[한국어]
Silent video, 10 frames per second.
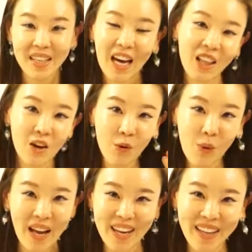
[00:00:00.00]
Hello
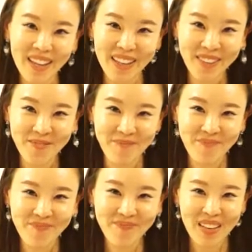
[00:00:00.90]
everyone!
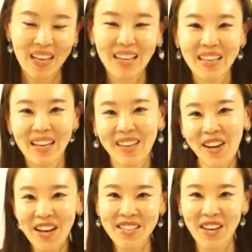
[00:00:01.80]

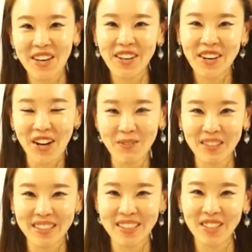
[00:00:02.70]
안녕하세요
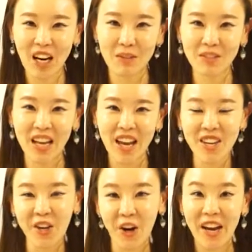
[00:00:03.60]
여러분.
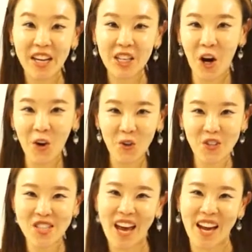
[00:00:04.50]
여러분의 여행
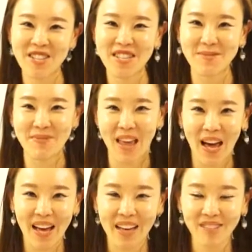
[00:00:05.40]
코치
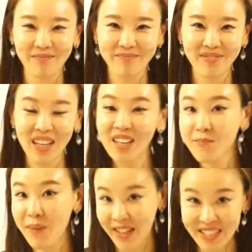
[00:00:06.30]
애슐리입니다.
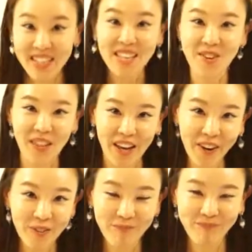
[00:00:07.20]
많이
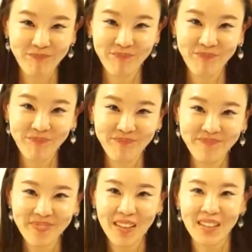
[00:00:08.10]
기다리셨나요?
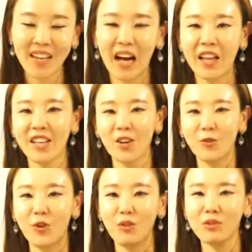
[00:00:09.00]

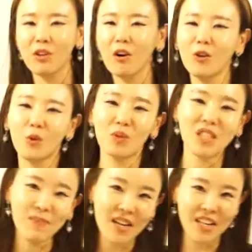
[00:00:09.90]
아니라고 여러분. 아, 너무
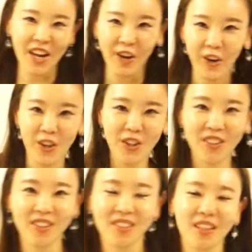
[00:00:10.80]

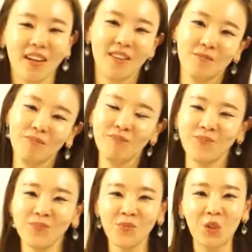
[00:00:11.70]
실망이에요.
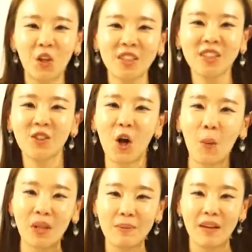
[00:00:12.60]
음, 저는
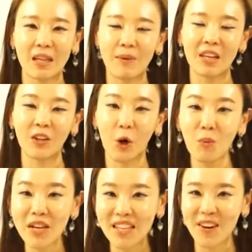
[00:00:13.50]
여러분을 만나 뵙길
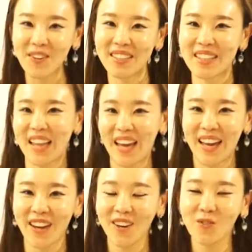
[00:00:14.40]
너무
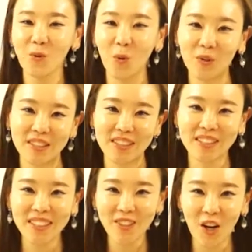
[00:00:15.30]
기다렸는데
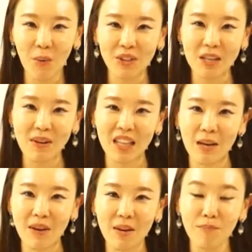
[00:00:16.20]
오늘은 여러분을 만나
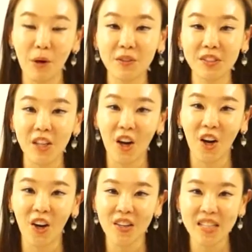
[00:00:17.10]
뵌
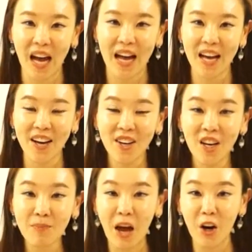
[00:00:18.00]
벌써 자,
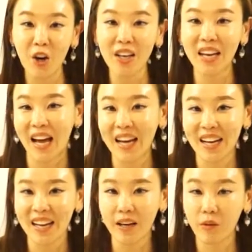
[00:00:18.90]
패턴
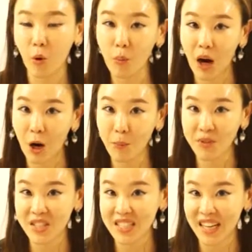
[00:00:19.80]
구. 어머, 아홉
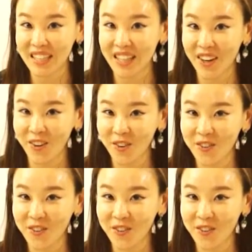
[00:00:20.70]
번째 시간이네요.